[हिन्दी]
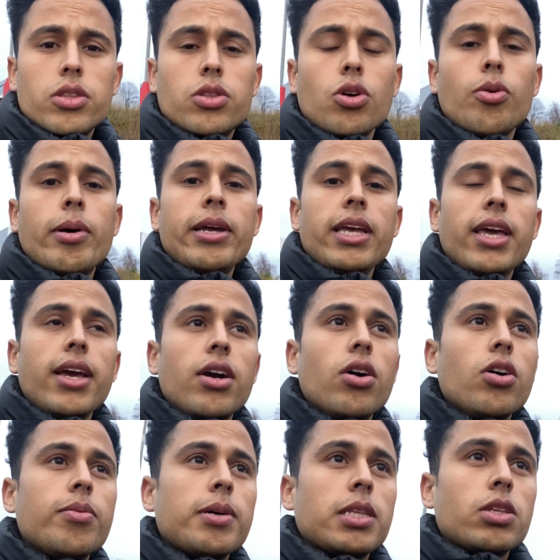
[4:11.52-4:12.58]
तो भाई एक
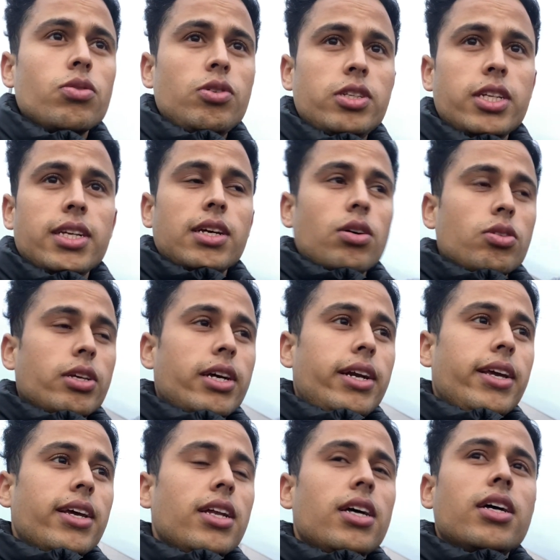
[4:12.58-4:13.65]
और बताता हूँ रीज़न क्या होता है
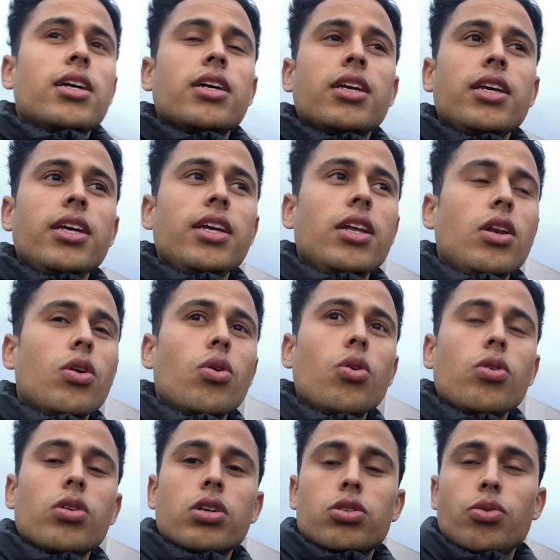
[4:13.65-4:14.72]
ठीक है ना कि
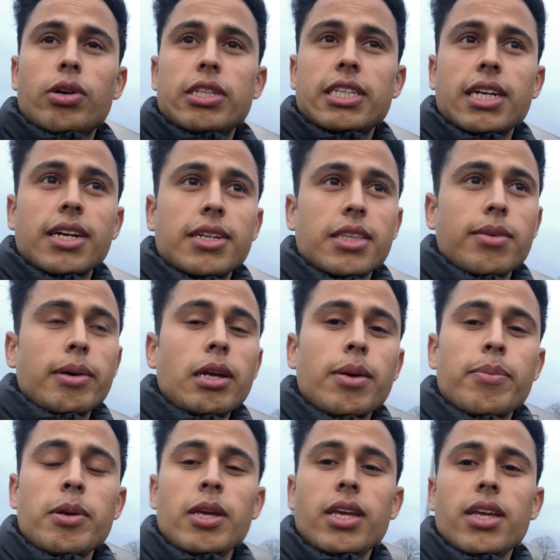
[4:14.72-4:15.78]
लोग स्टूडेंट्स क्या करते हैं भाई
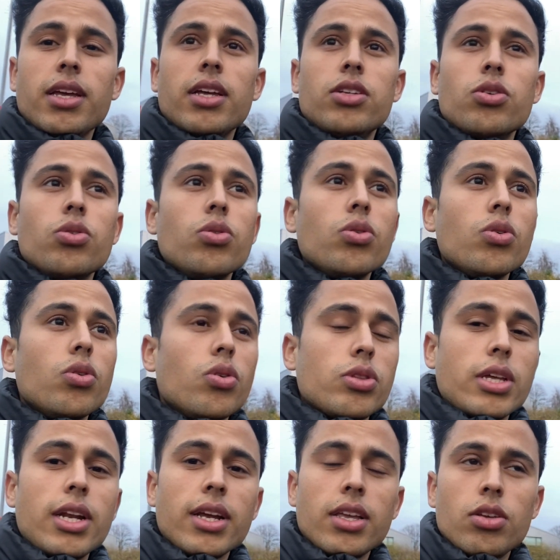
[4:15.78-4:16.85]
अपनी जो होता
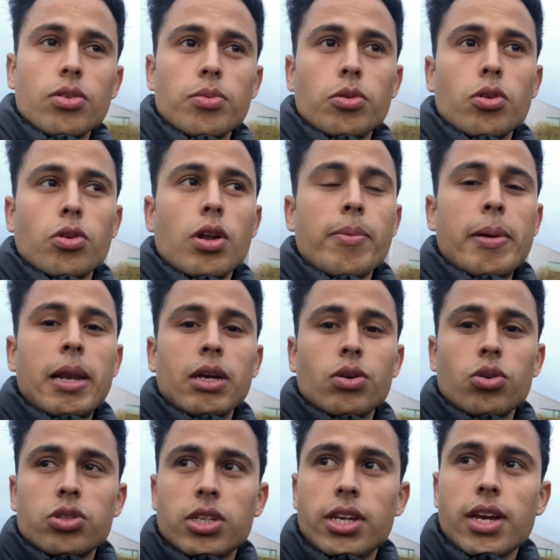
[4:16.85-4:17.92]
है ना कि जो उन्होंने पहले
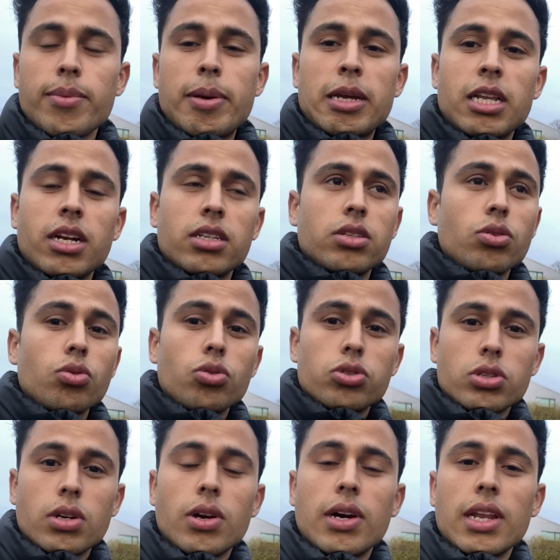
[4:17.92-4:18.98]
कोर्स किया है बैचलर उस
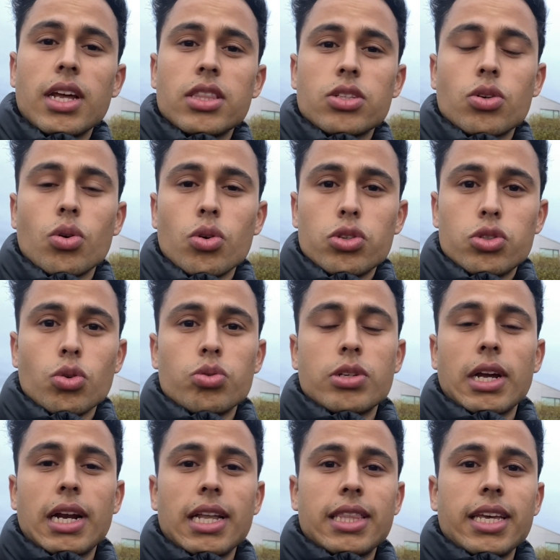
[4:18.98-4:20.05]
गलत कोर्स चूज़ कर
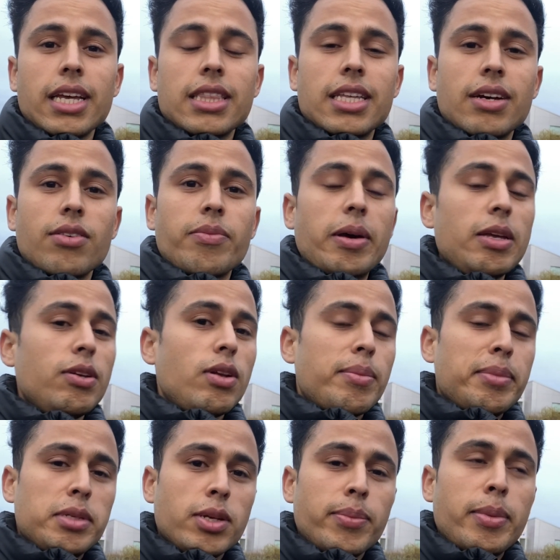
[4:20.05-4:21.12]
लेते हैं भाई एम
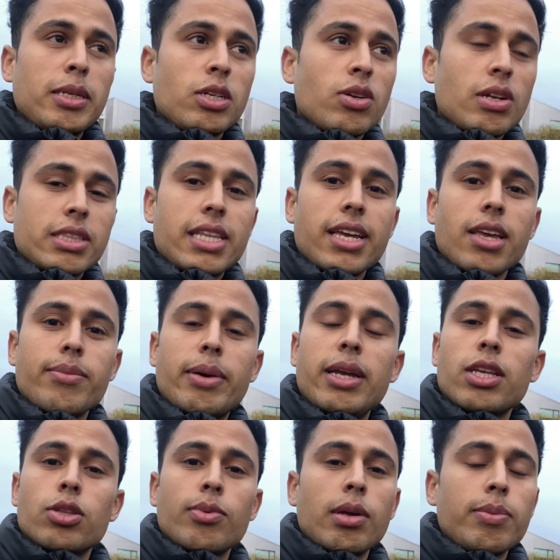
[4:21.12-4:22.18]
सी लगता है कि भाई ये
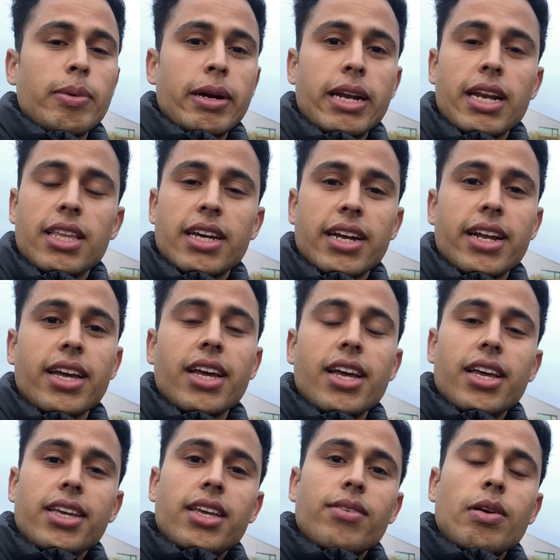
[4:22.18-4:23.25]
तो भाई पढ़ने नहीं जा रहा
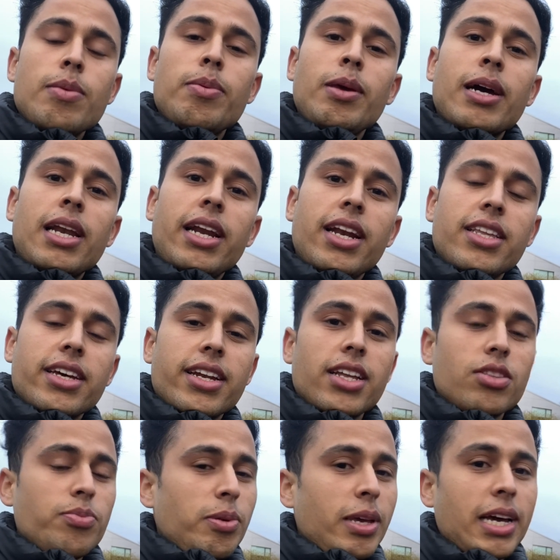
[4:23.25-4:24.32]
है कि वहीं पी लेने जा रहा है
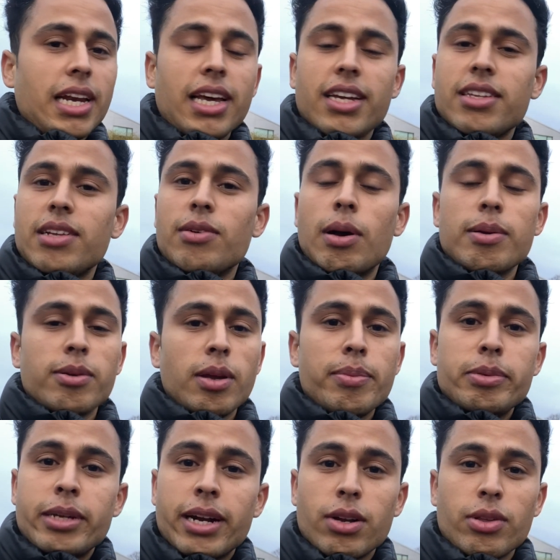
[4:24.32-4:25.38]
तो पी लेके वहाँ वहीं वहीं
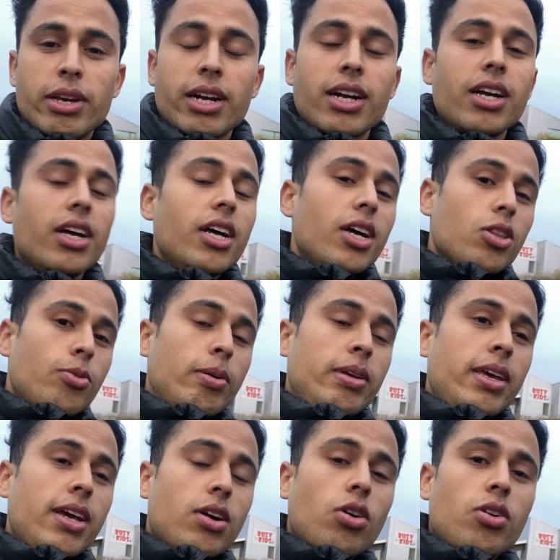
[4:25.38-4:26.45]
सेट हो जाएगा वही
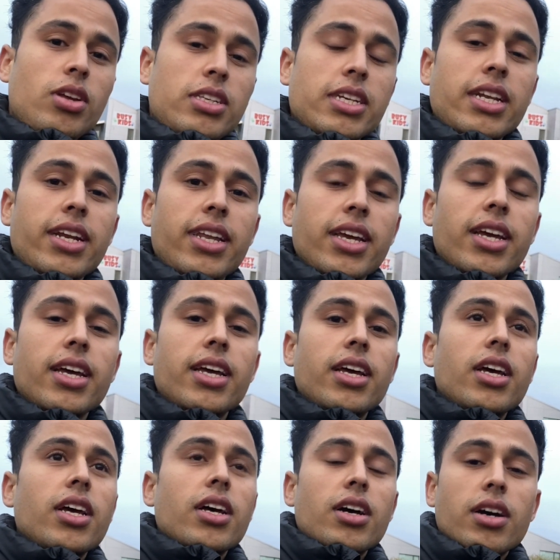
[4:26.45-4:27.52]
एक और रीज़न है ठीक
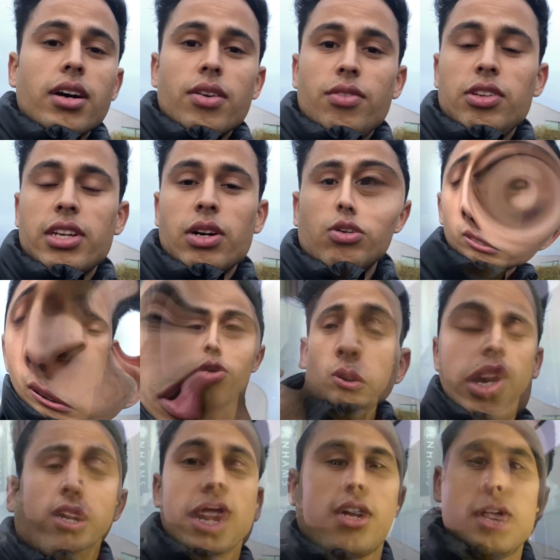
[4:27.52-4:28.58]
है वीज़ा होने होने
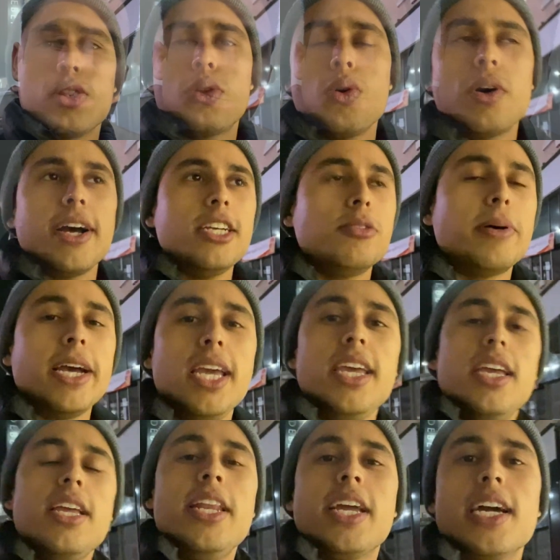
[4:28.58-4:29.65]
का तो गाइस
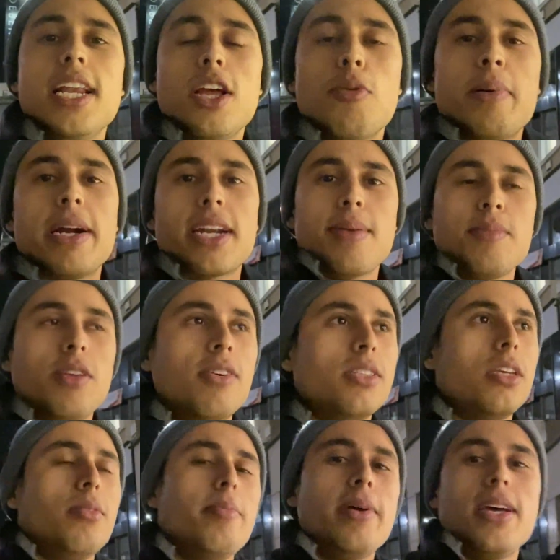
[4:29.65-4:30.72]
भाई निकल गया पार्ट टाइम से
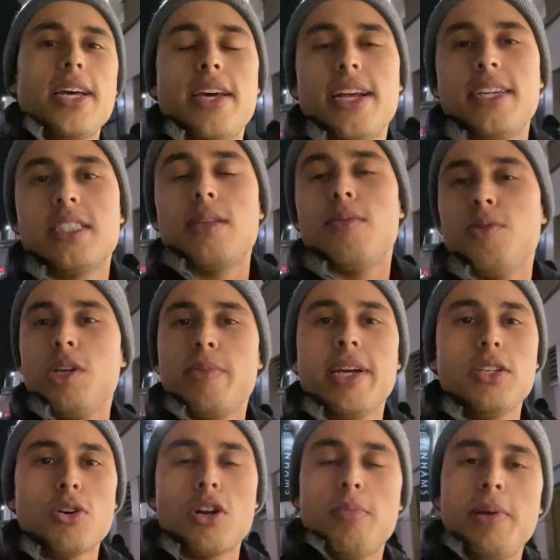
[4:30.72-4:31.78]
वैसे मैं रास्ते में मुझे भाई
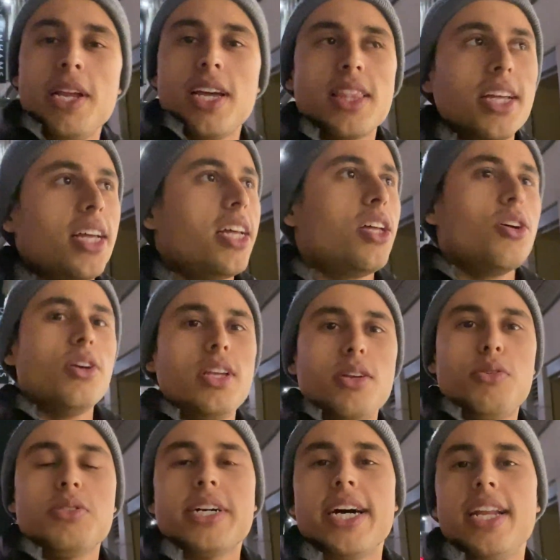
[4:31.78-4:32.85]
सौरभ मिल गया था
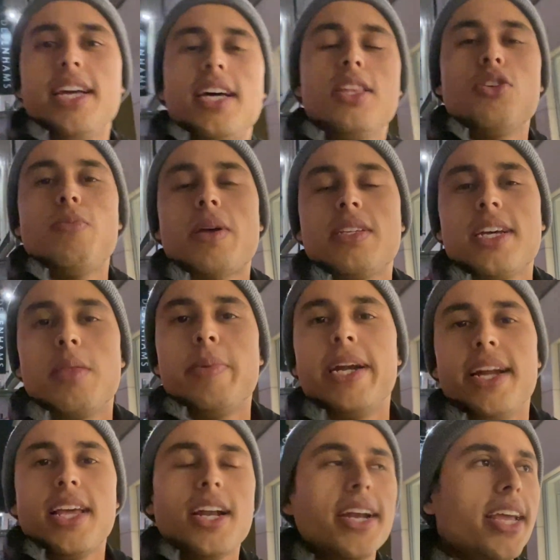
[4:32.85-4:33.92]
कुछ खाने आया तो मैं इसके साथ बैठ
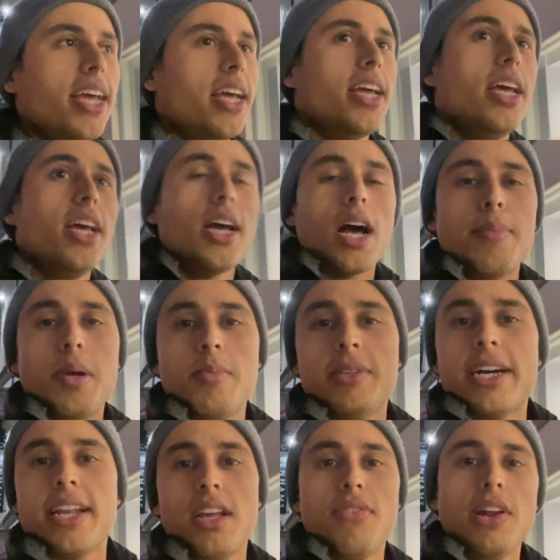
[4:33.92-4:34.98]
गया ठीक है अभी हम
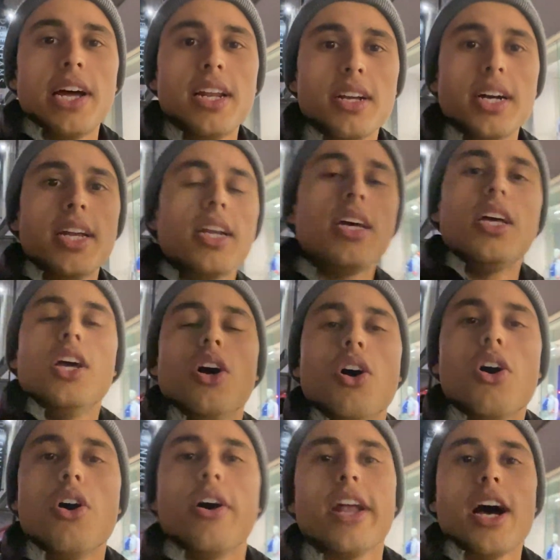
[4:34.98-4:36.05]
जा रहे हैं फिलहाल घर
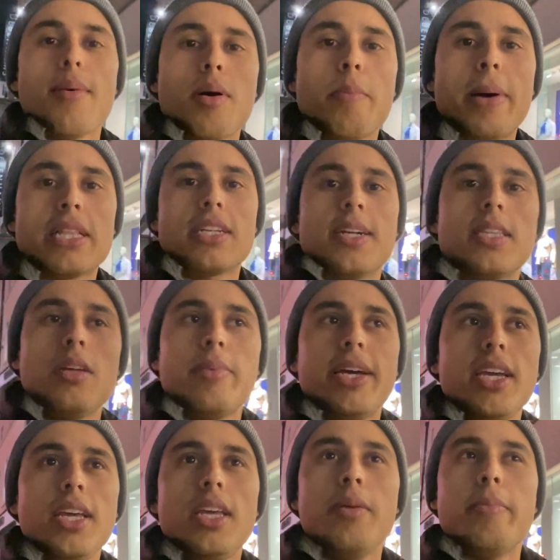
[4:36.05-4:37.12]
और अब हम बात करते हैं
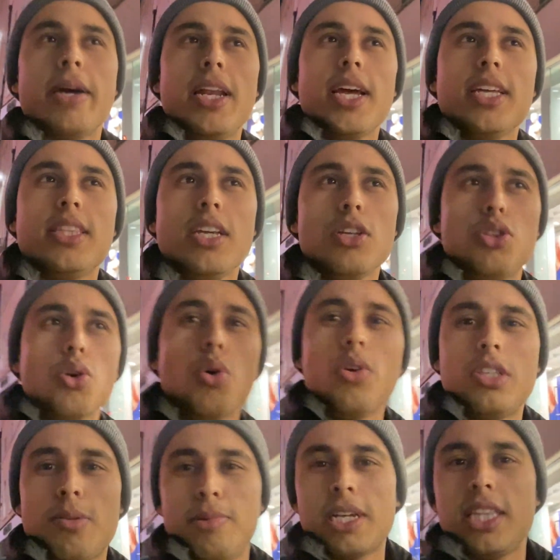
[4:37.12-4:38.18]
भाई मैंने आई थिंक दो
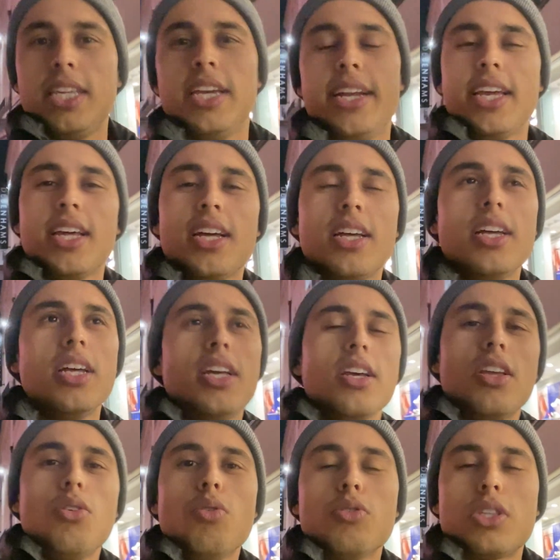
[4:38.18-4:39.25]
रीज़न बता दिए हैं ठीक है ना
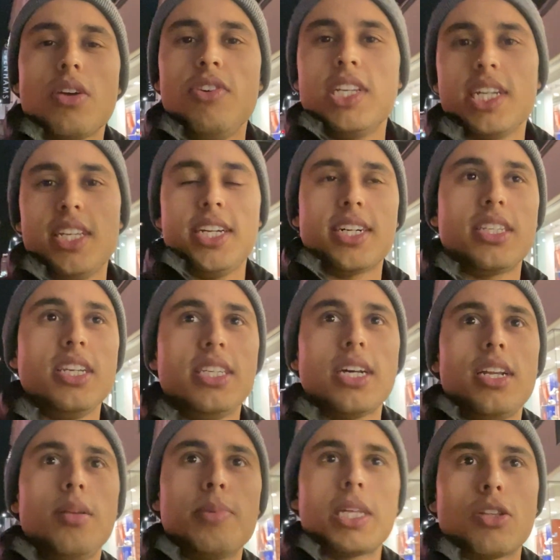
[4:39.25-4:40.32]
कि वो होते हैं वीज़ा रिजेक्ट तीसरा
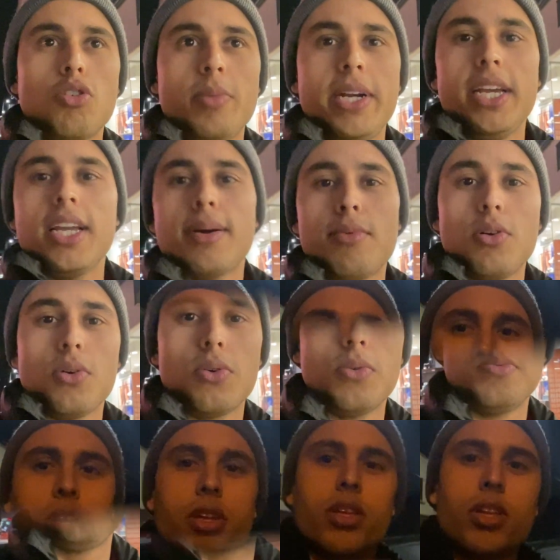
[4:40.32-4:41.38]
रीज़न बताता हूँ अभी ठीक है आप लोगों को